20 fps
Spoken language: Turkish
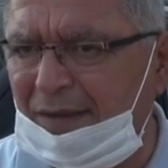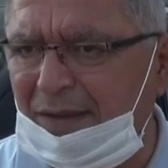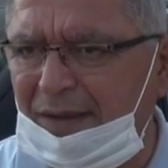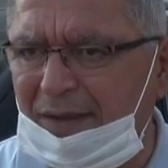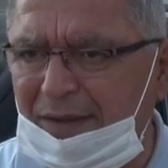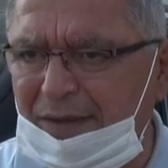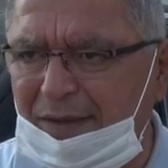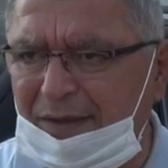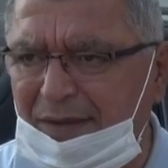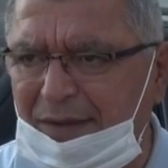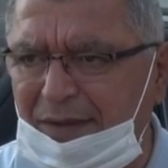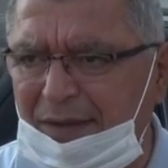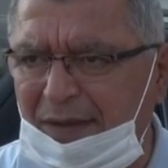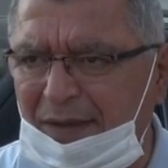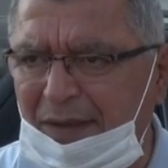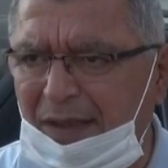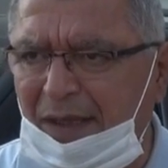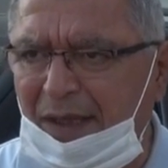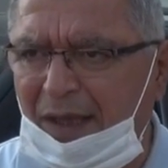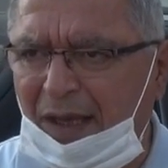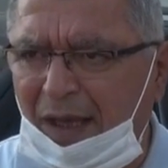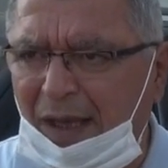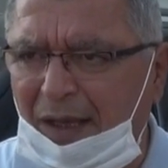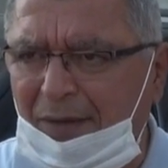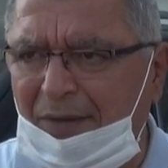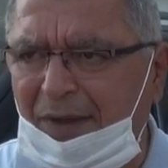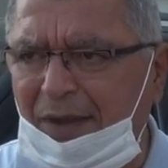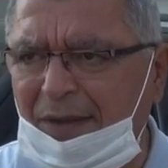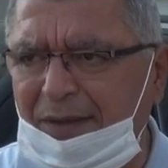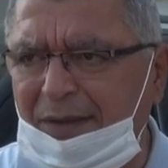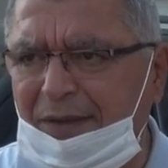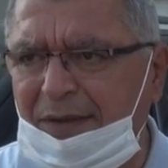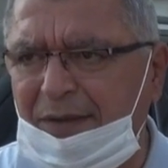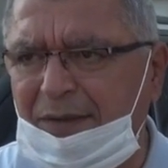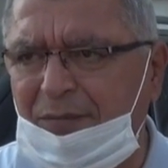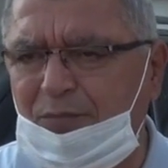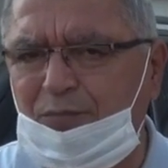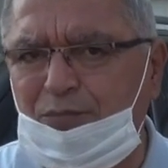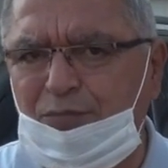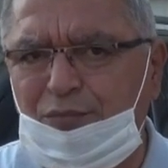E, ama
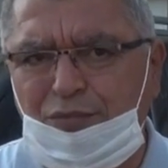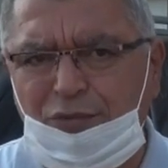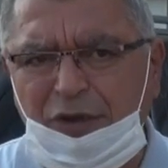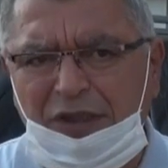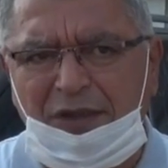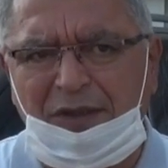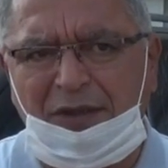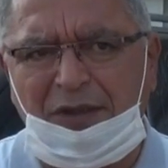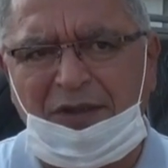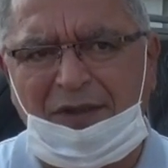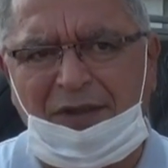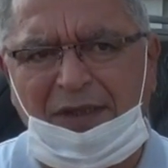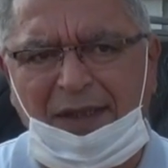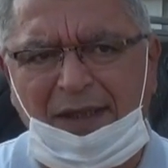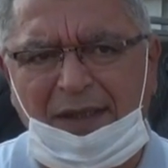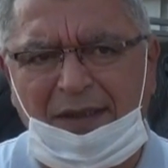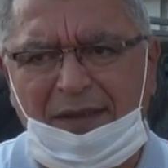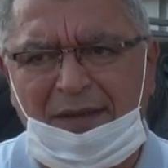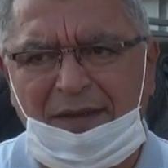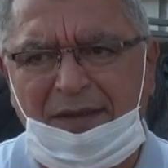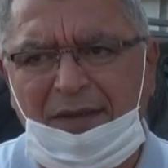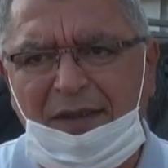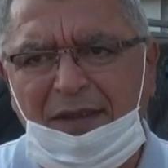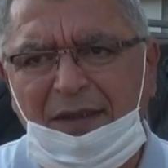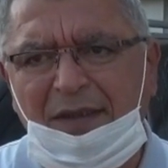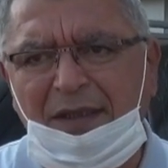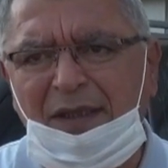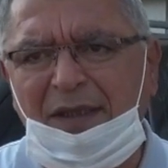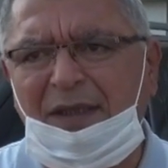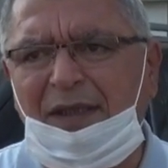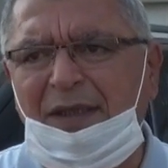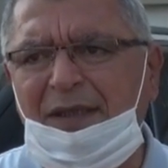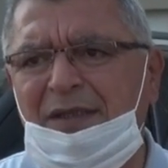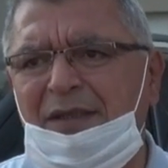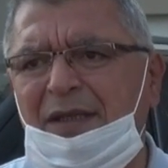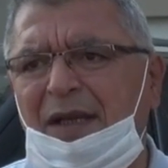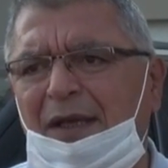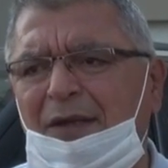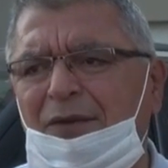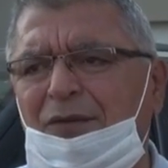e, bu gidişte
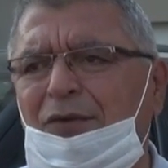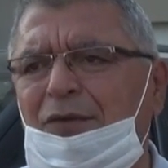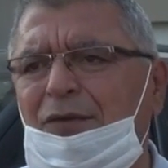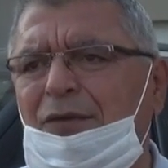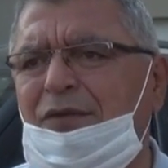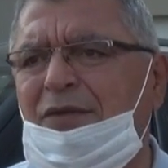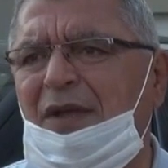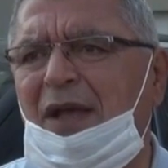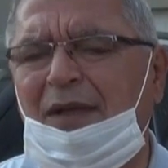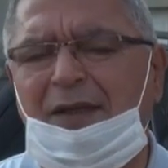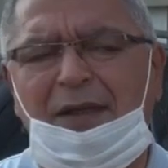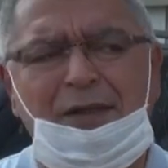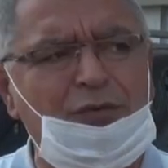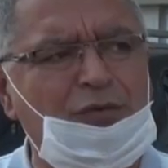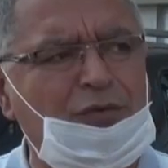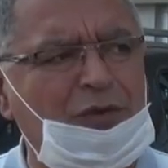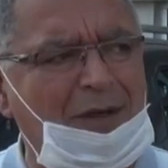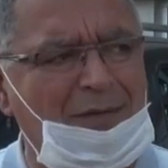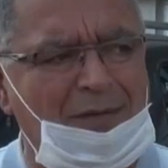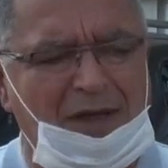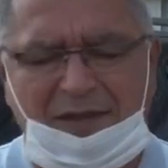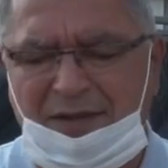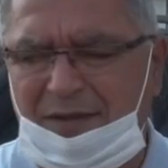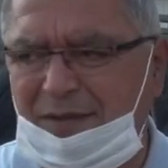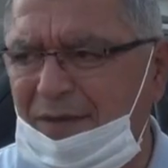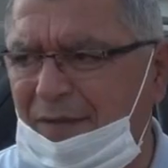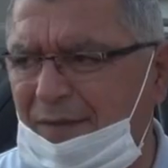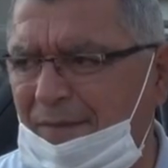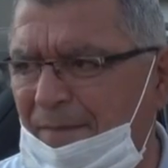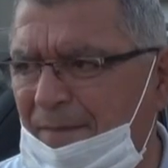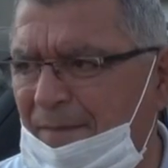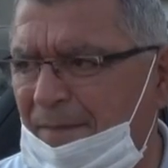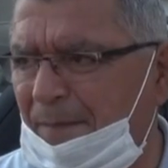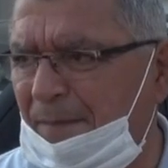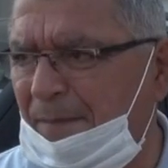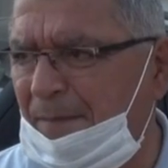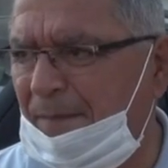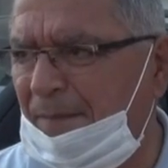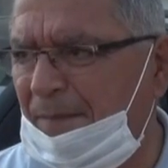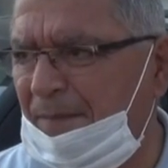ikinci elin önünü zaten tutamaz.
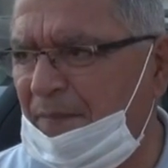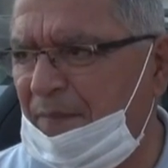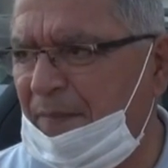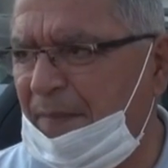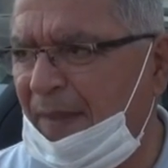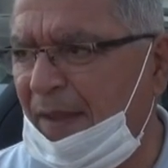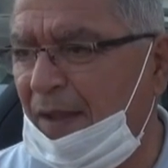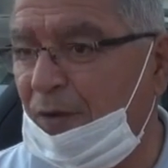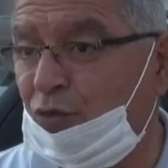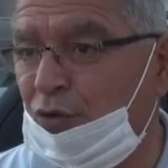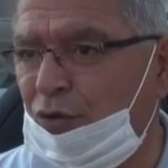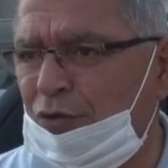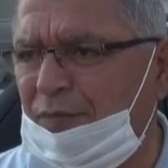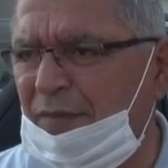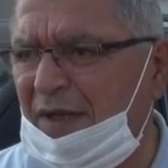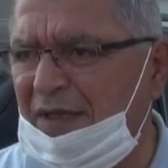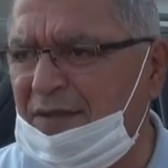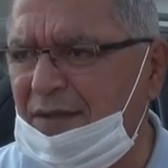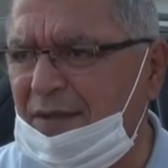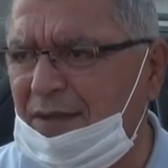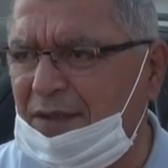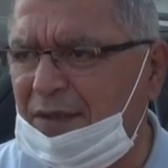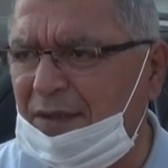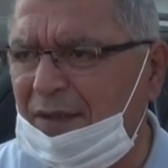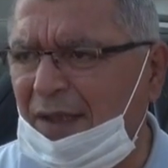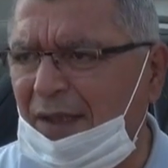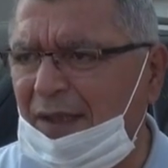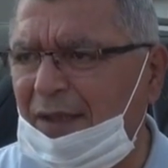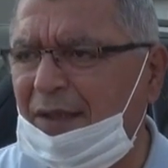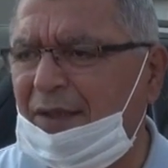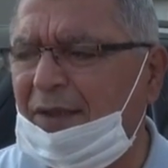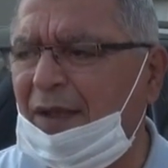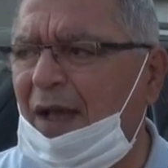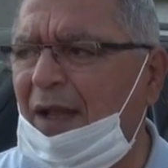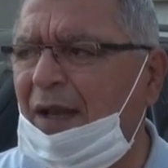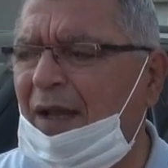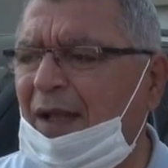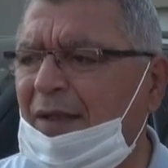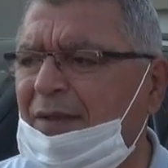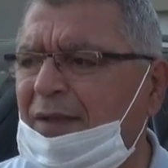Tutması için de
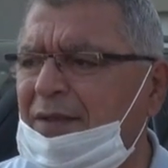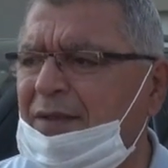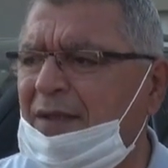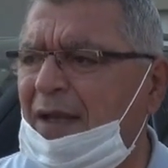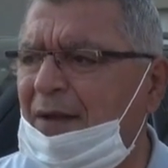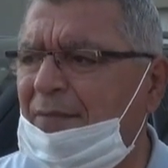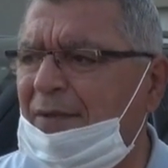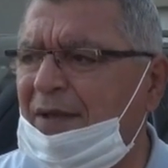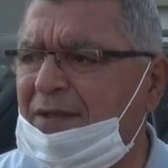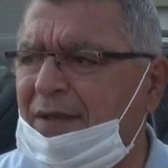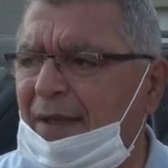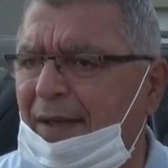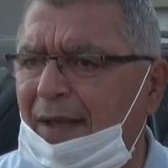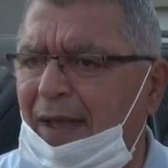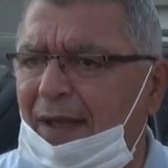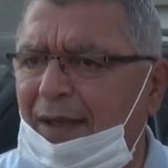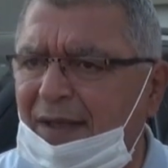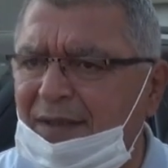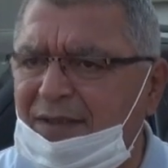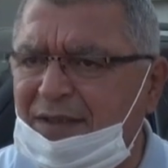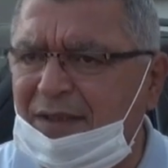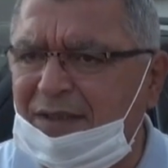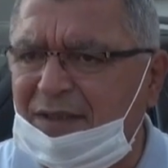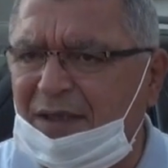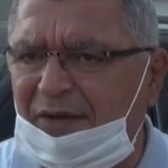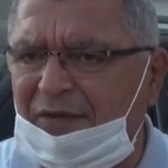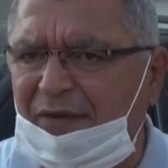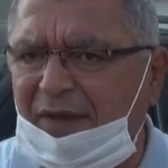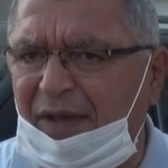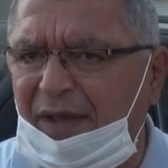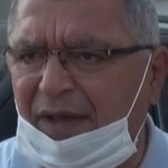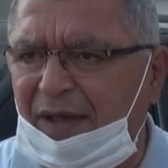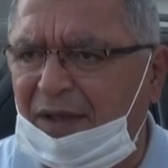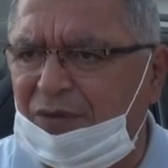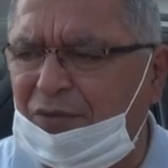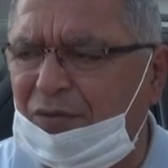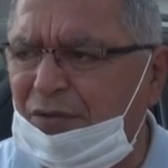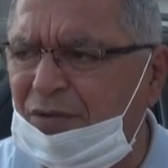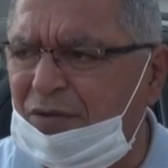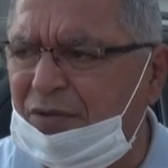ithalatı selbese yani eski seviyeye
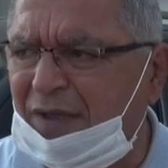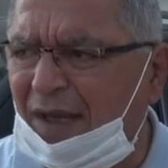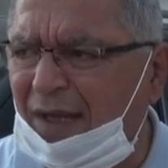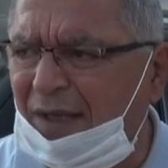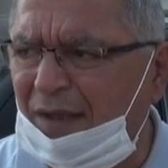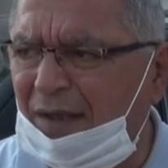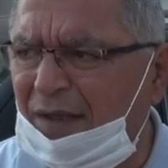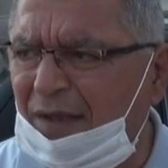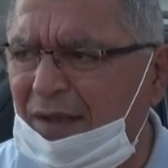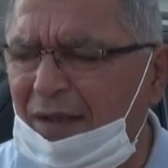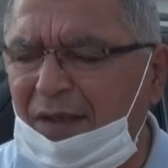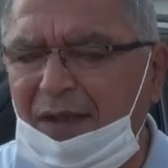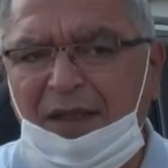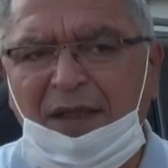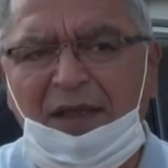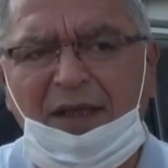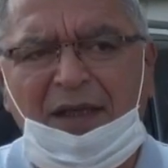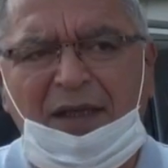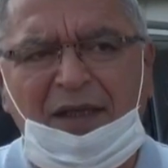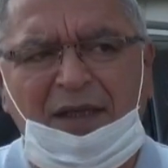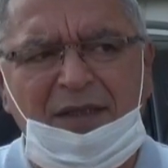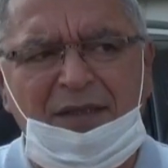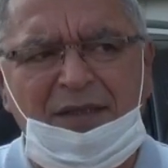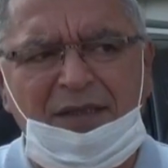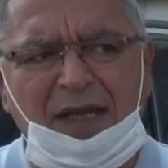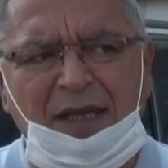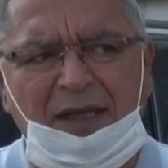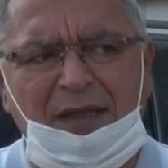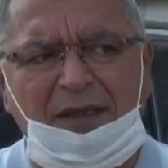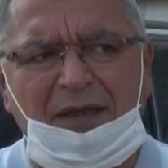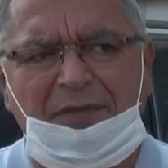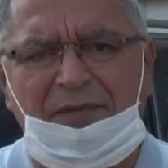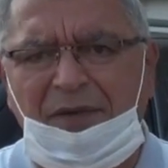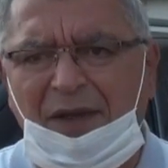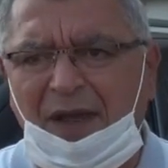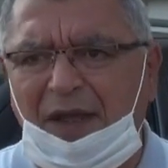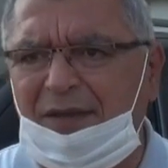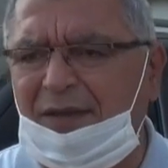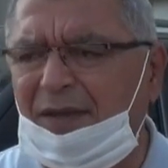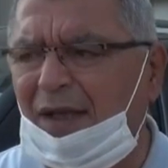getirirse ikinci elde
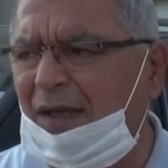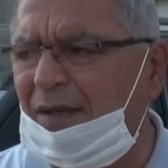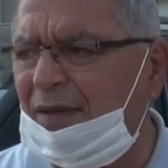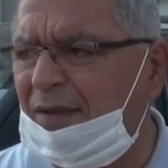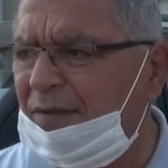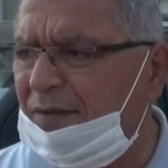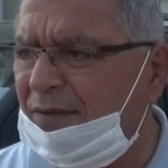fiyatlar